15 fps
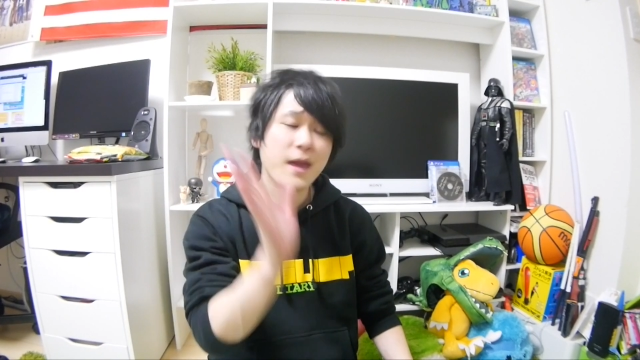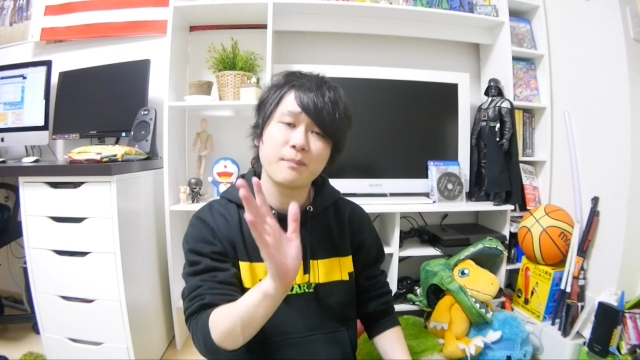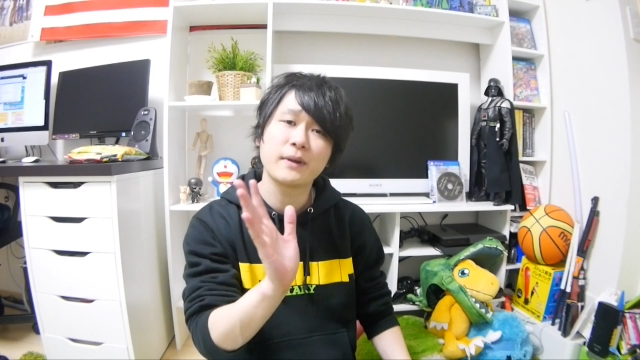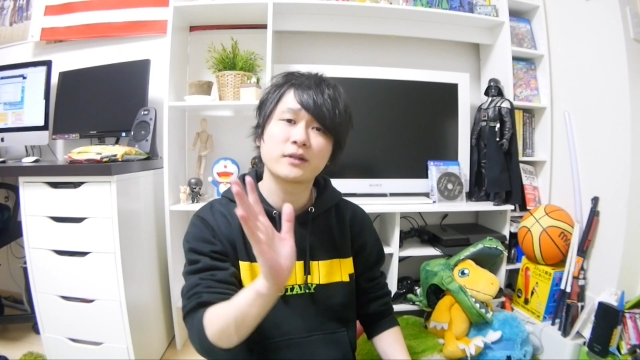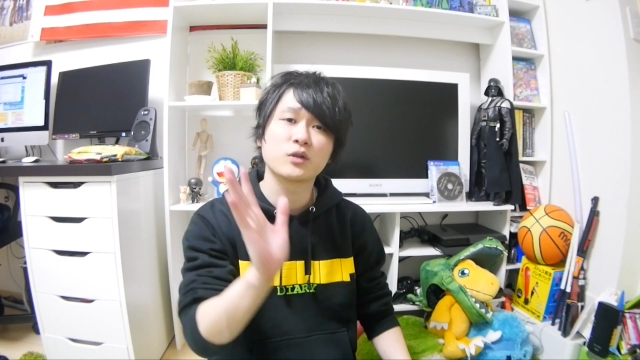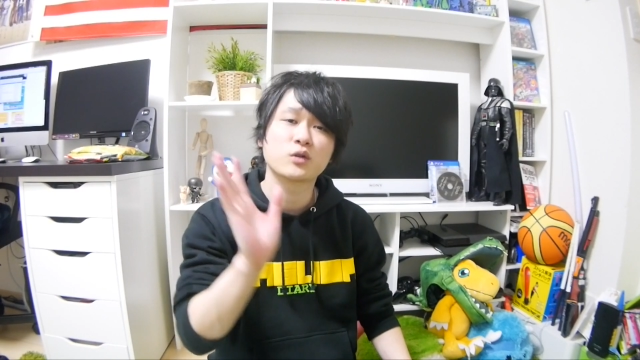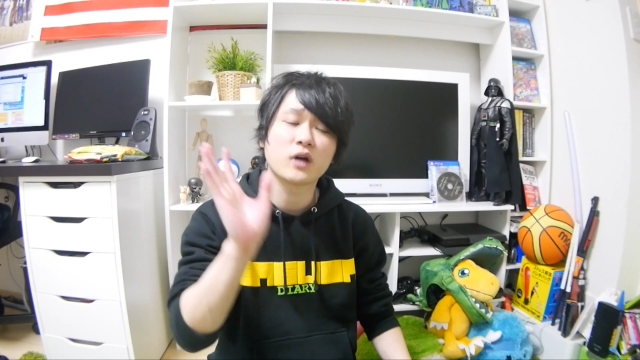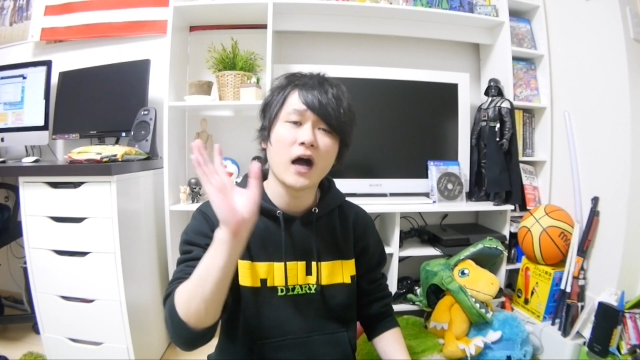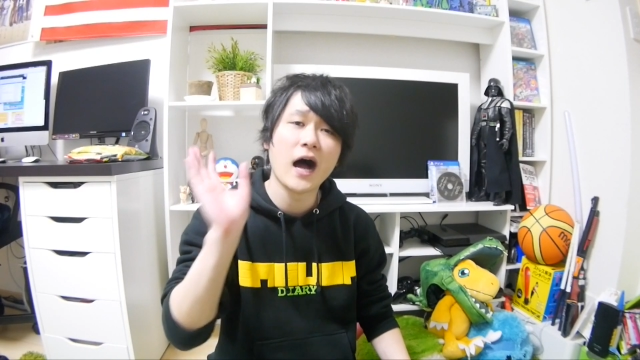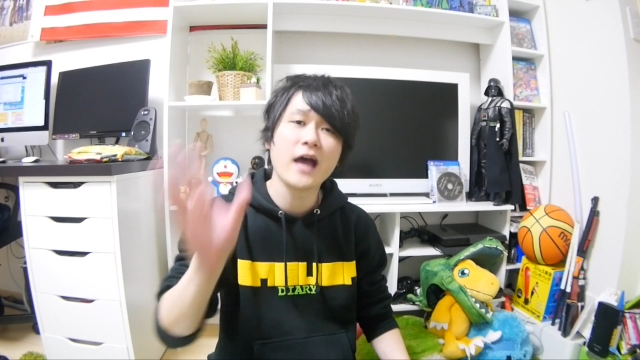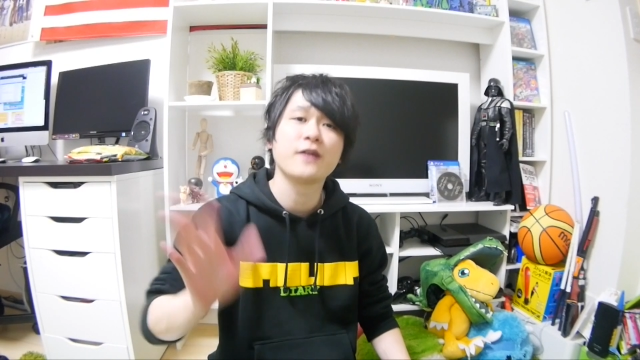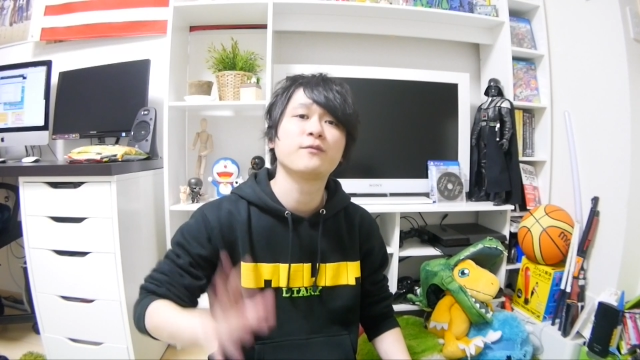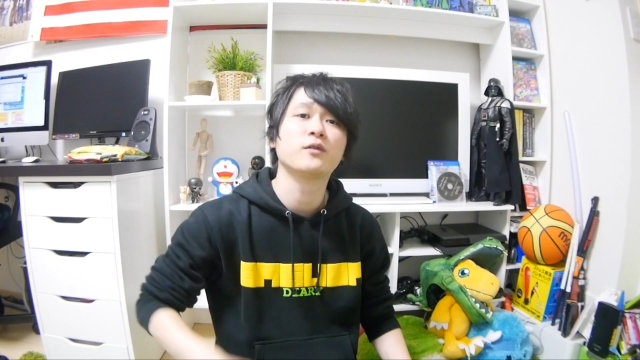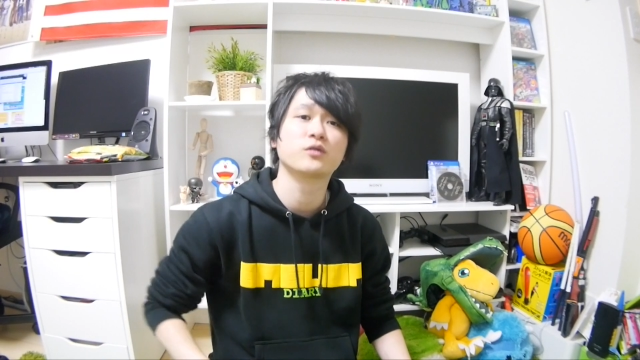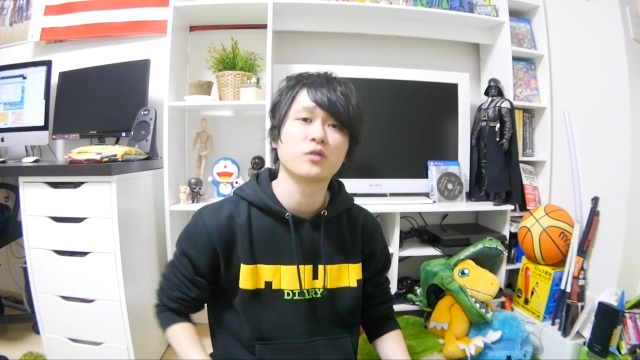iPad とか
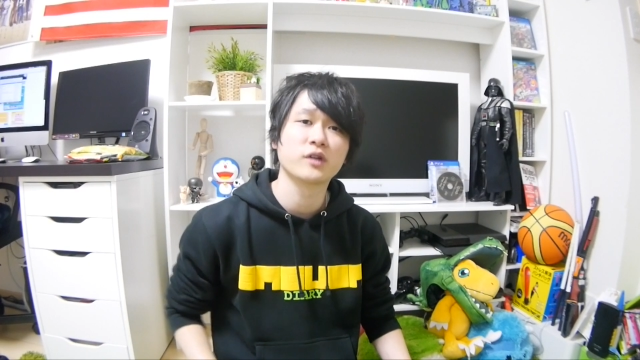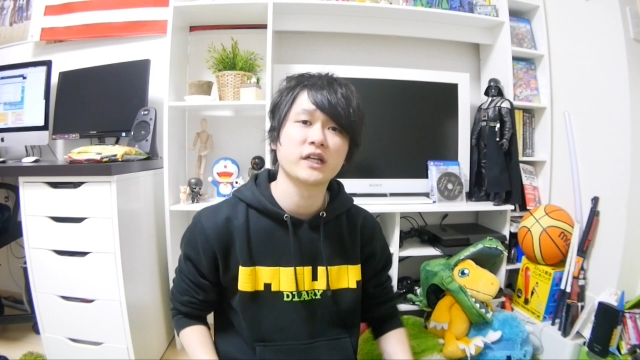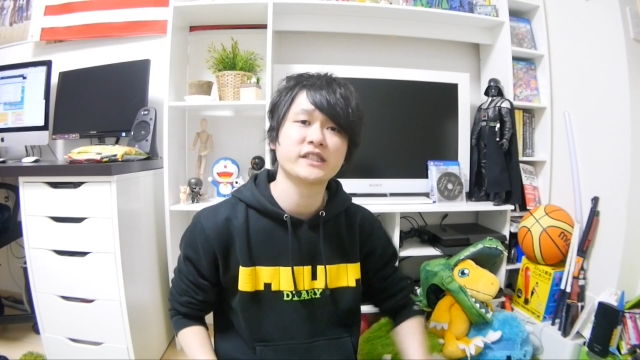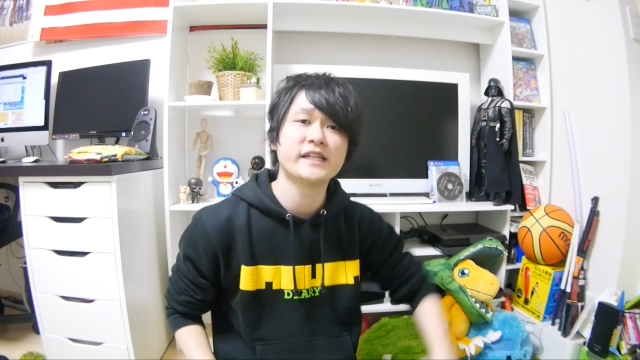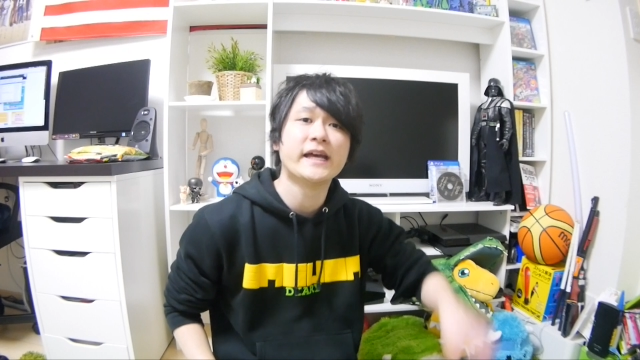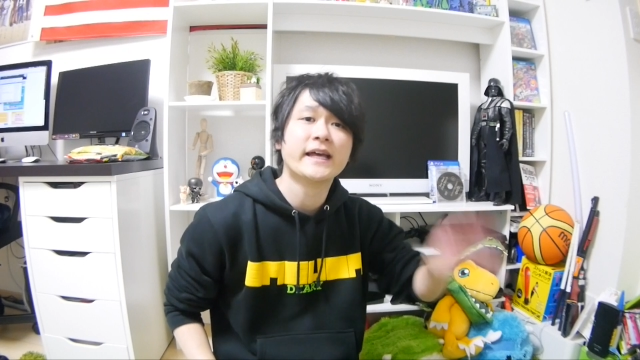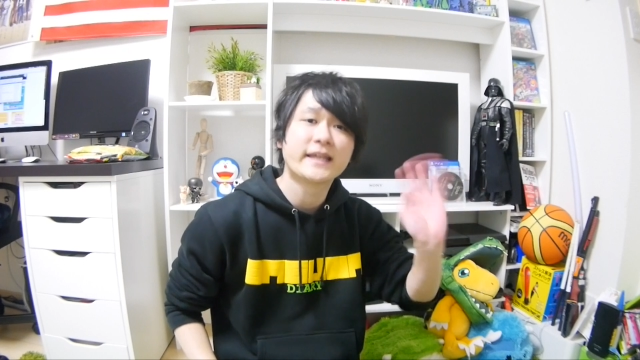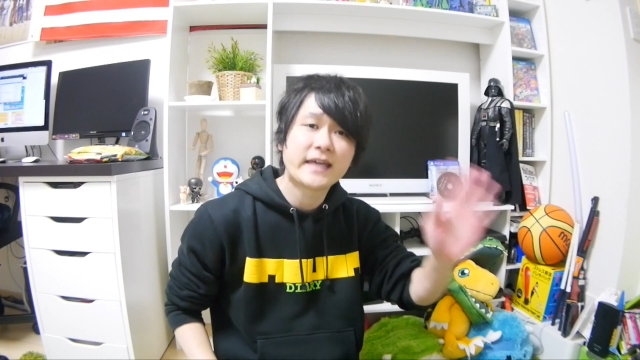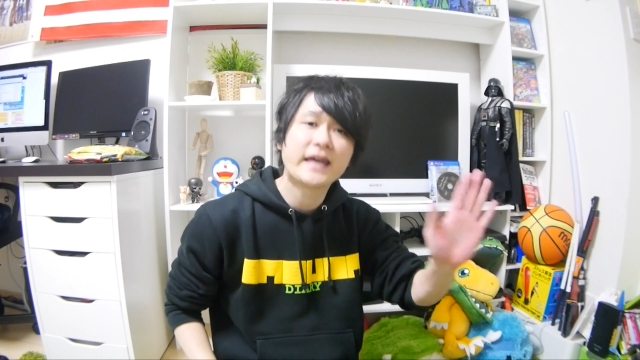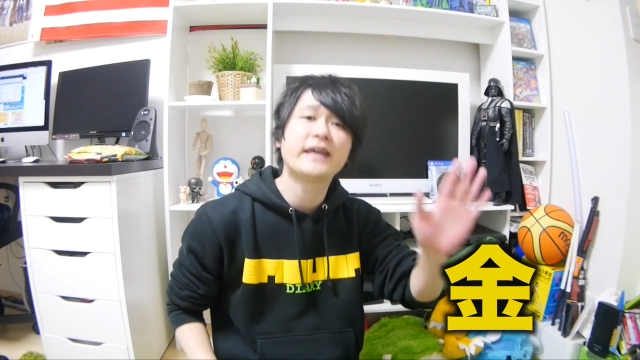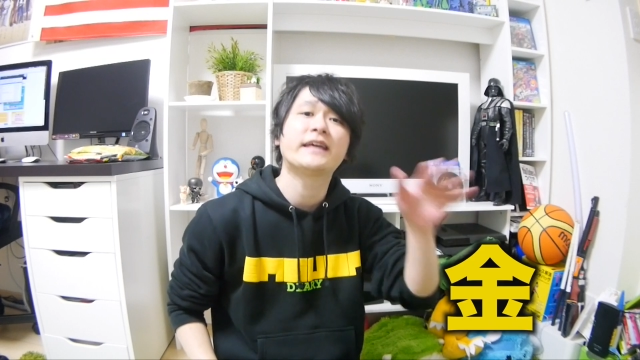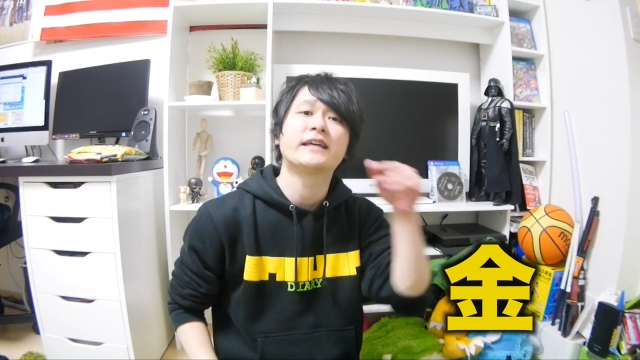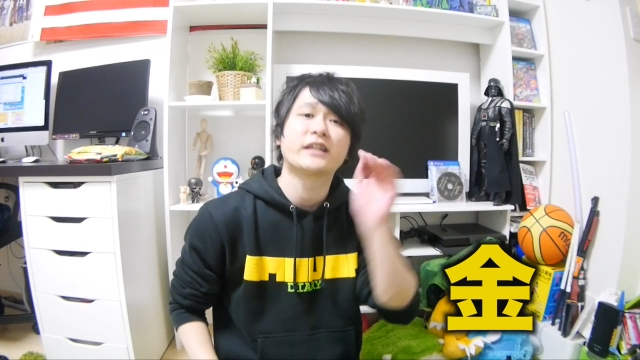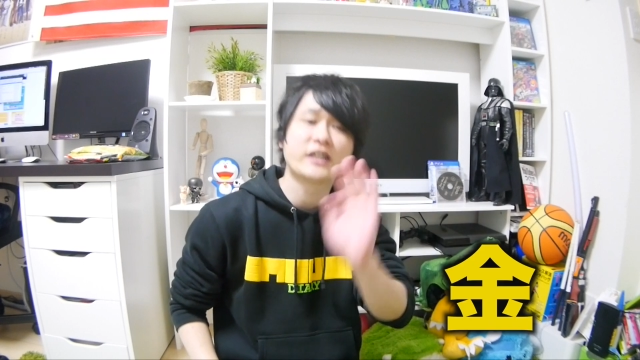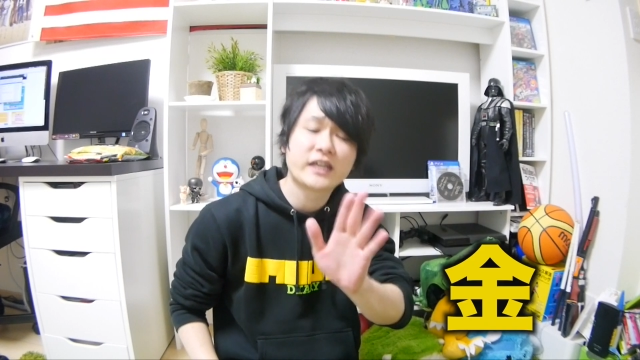iPhone と同じ
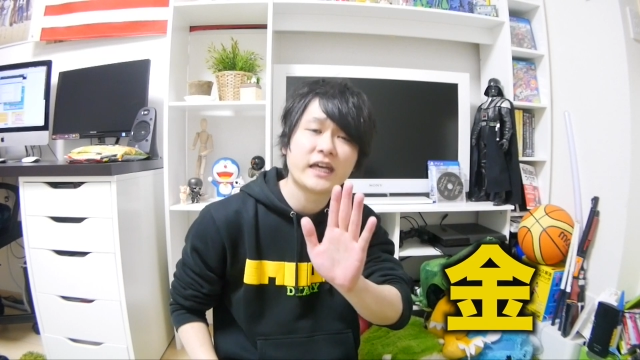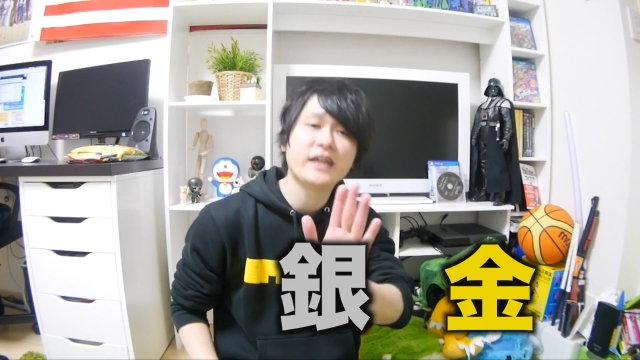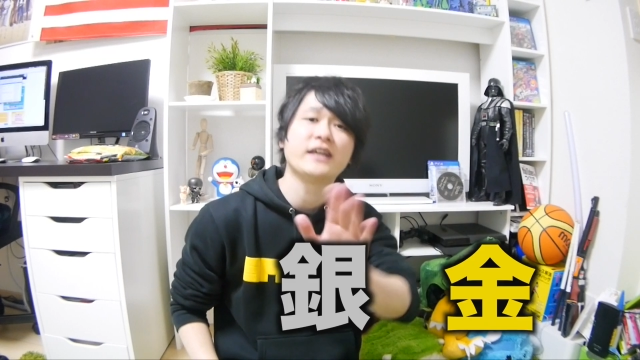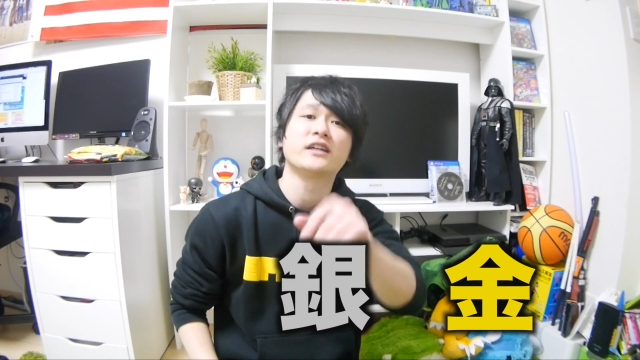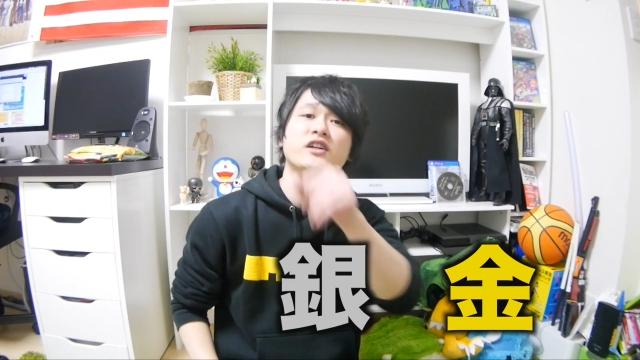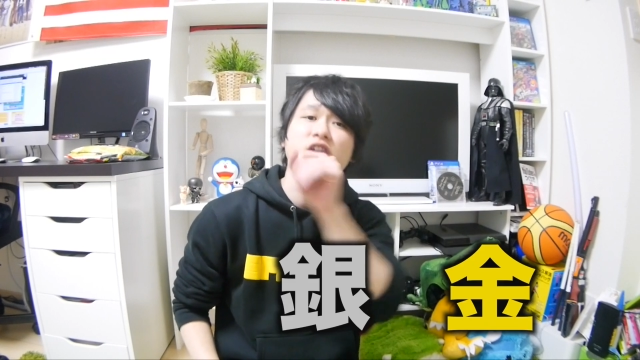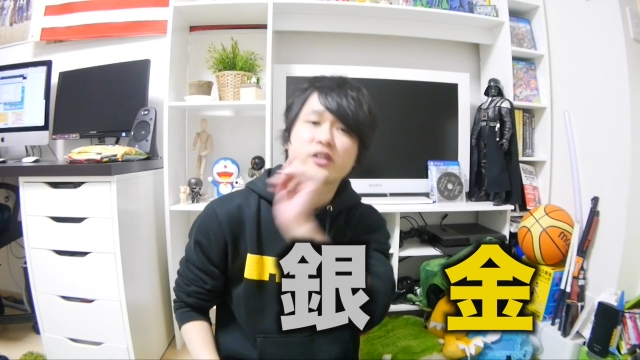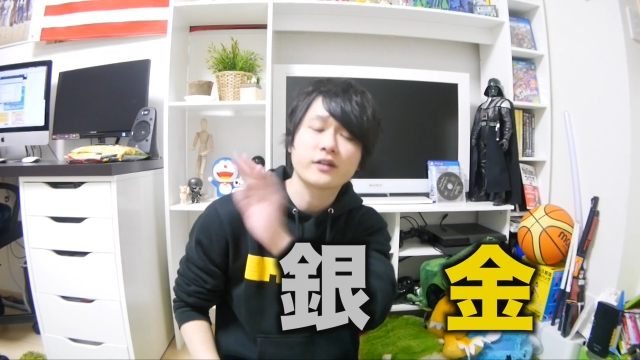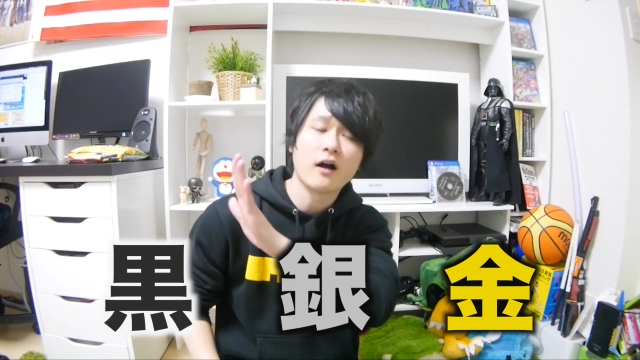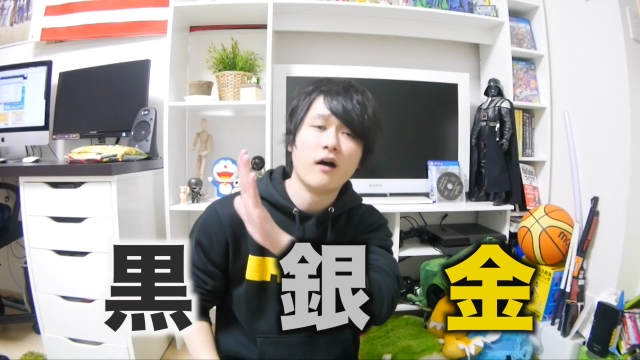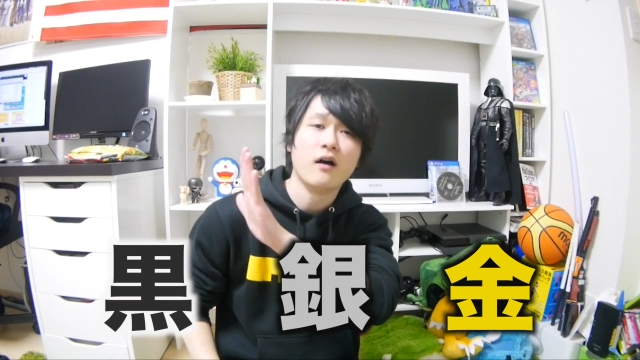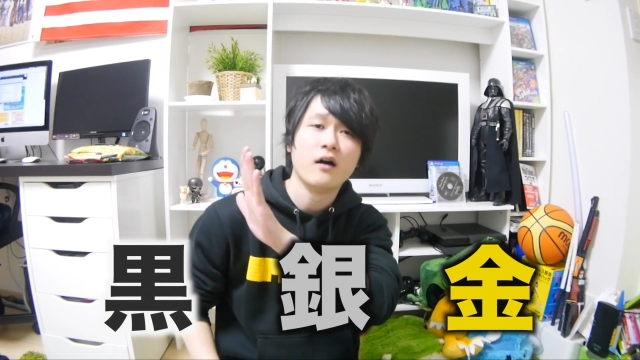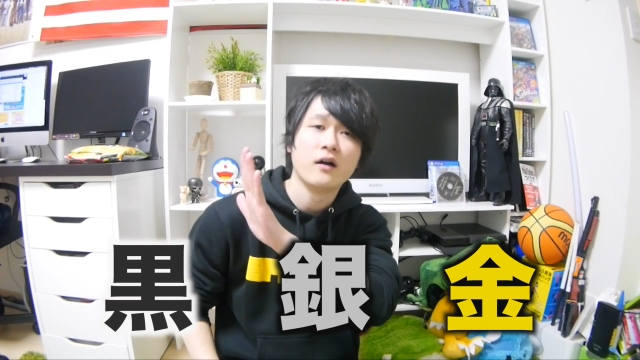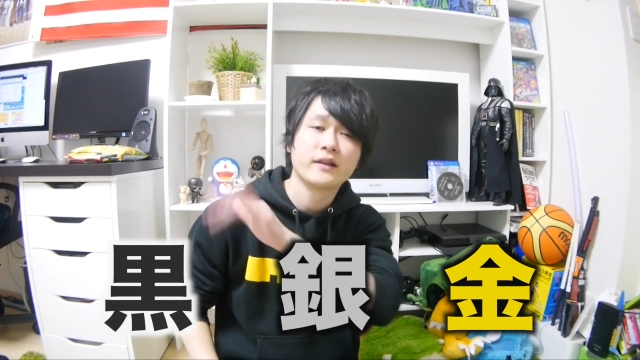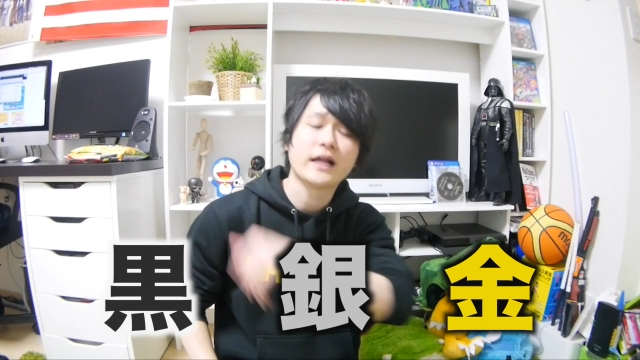金銀黒